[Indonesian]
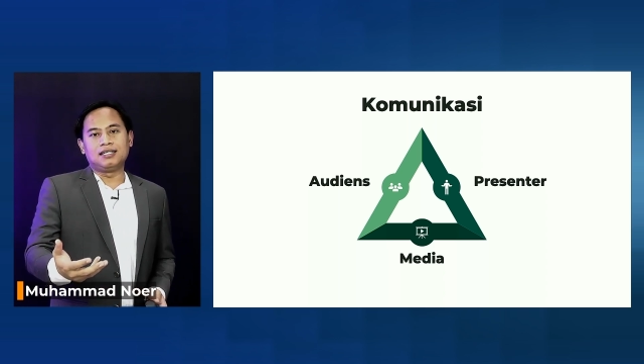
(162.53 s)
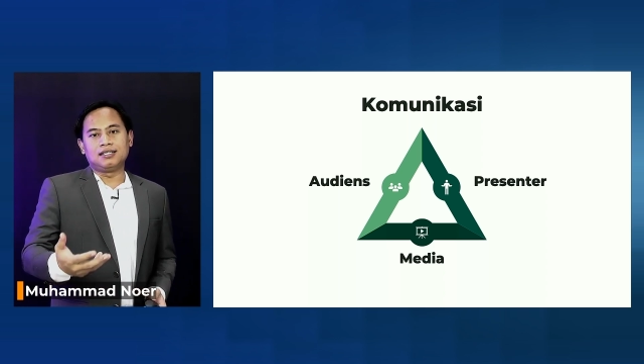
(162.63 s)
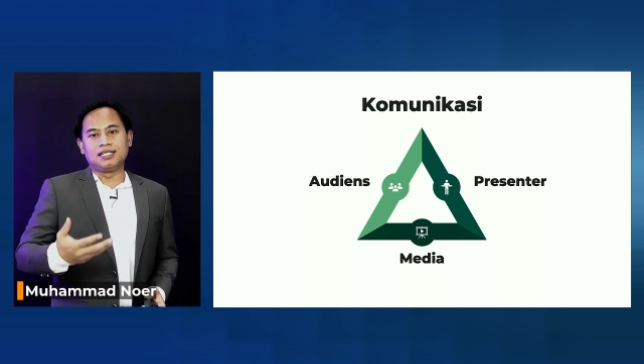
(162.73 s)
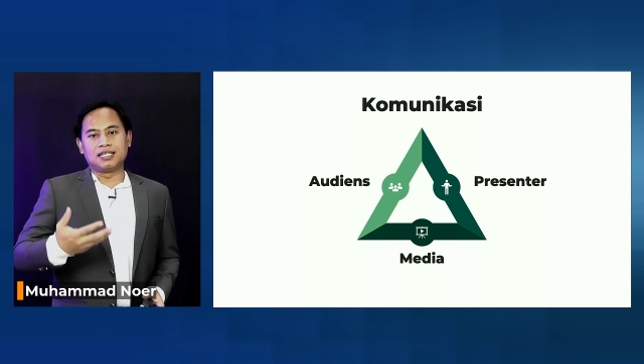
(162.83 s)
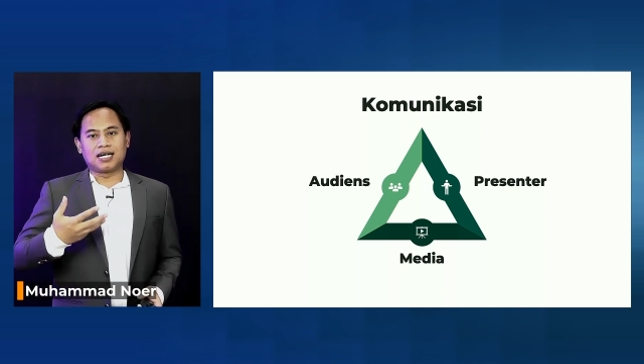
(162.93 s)

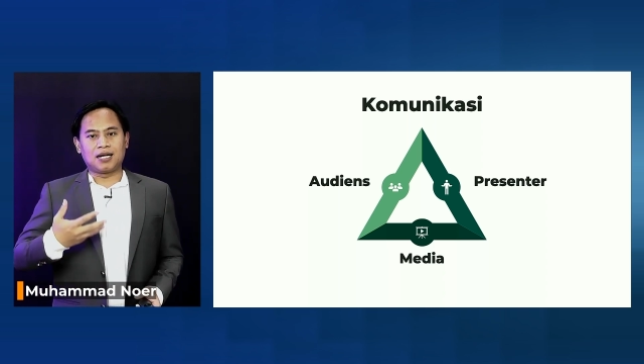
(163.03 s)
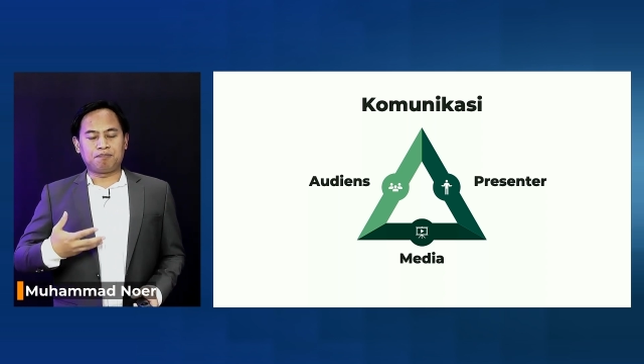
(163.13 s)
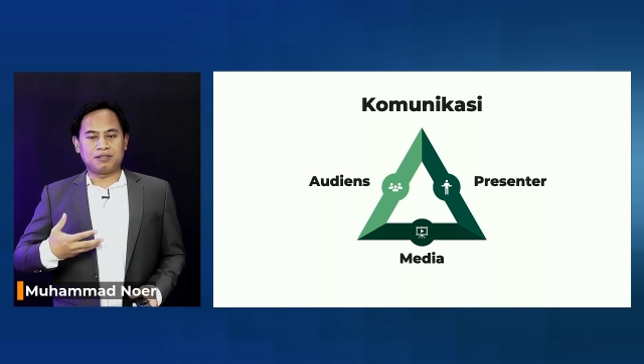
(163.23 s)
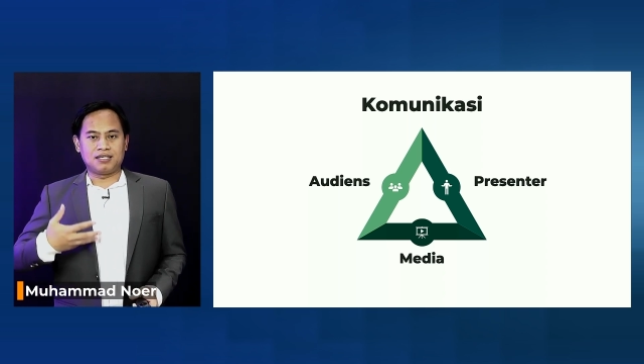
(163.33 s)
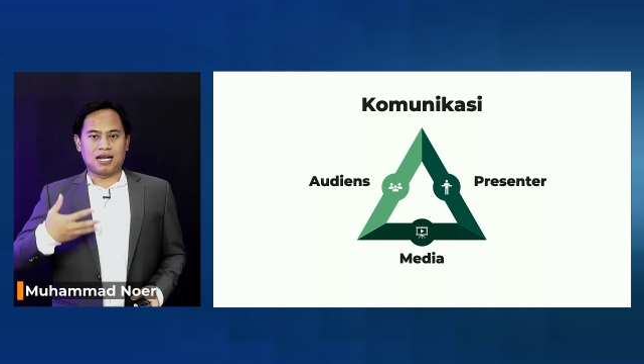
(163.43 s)
dengan
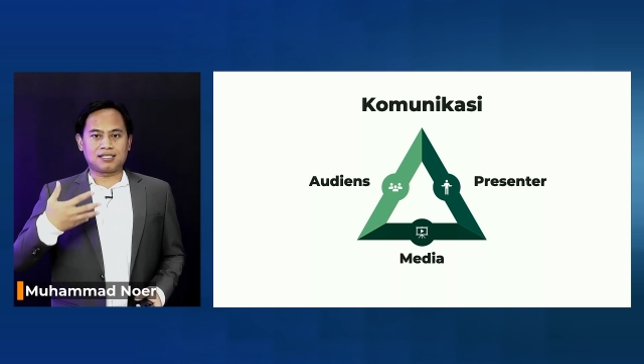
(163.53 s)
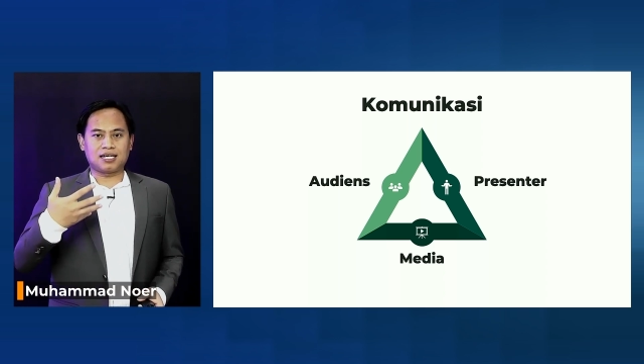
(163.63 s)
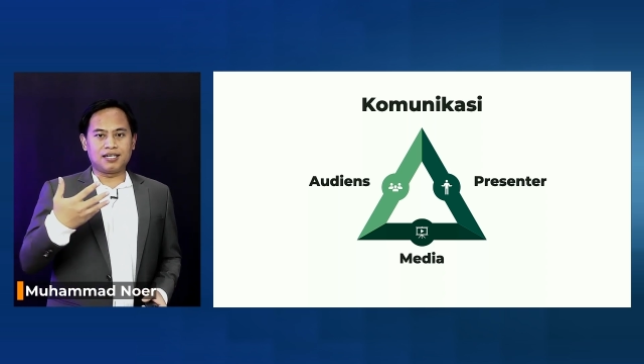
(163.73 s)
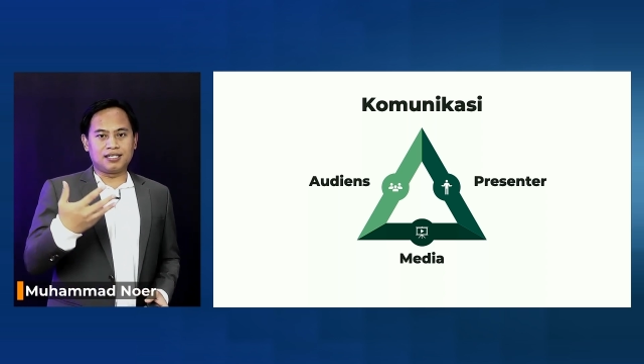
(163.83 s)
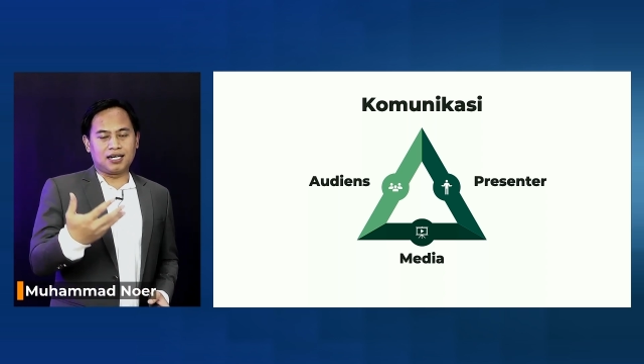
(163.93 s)

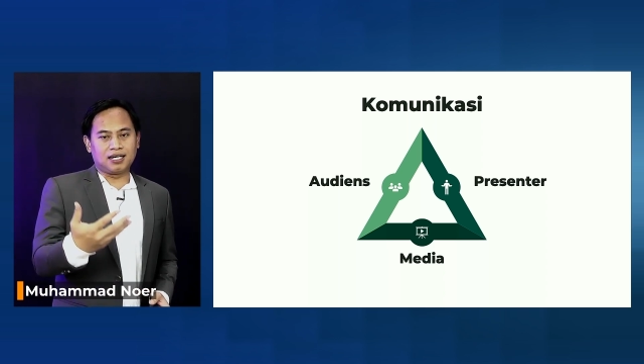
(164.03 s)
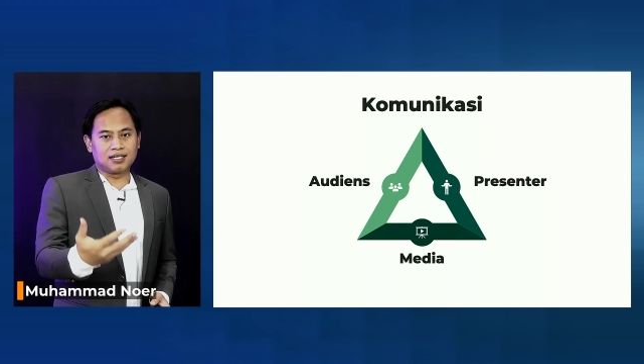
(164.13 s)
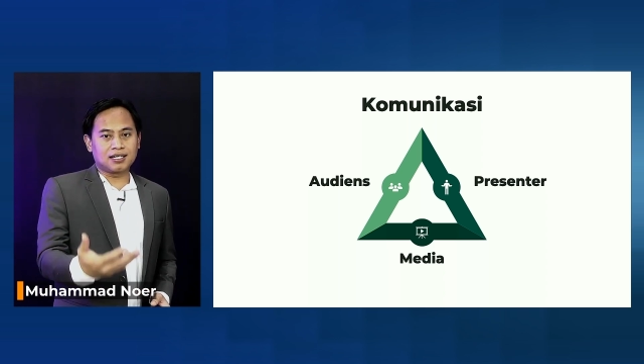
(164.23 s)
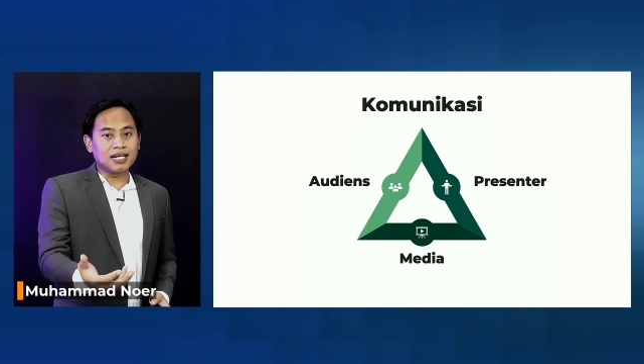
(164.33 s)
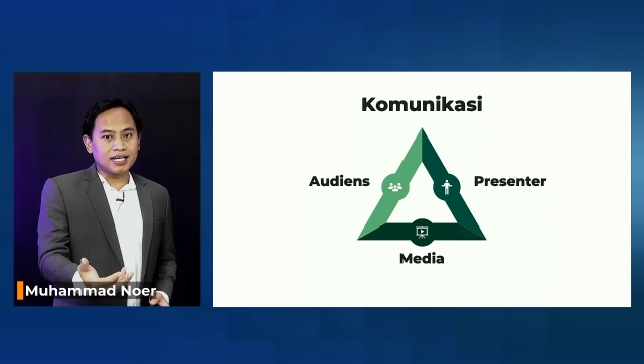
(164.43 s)
penjelasan yang
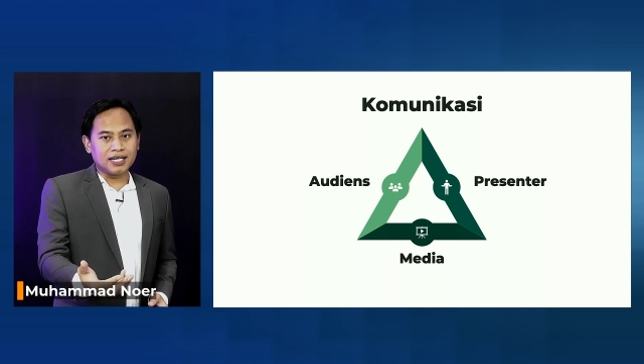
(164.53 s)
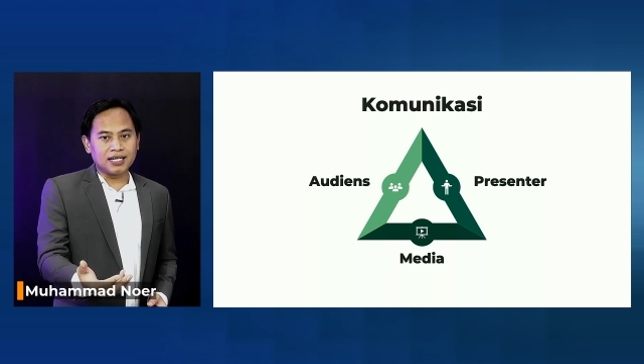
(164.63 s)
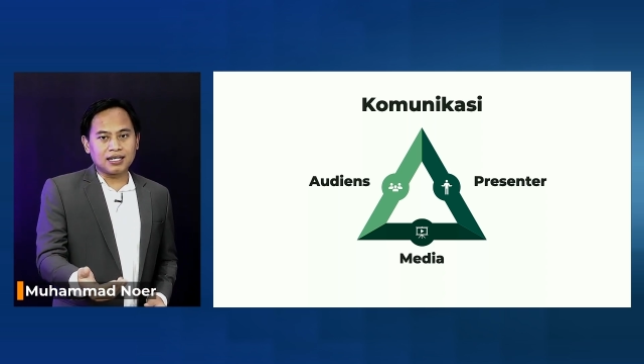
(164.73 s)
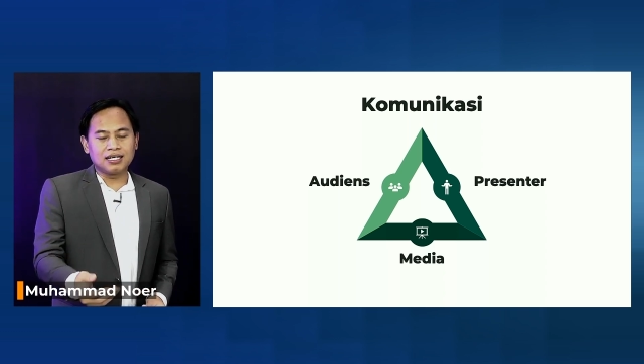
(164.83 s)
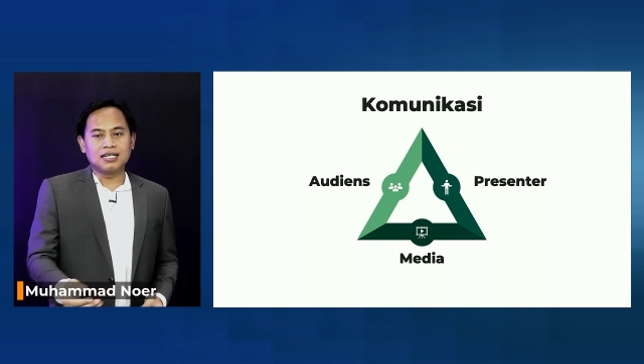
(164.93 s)
clear,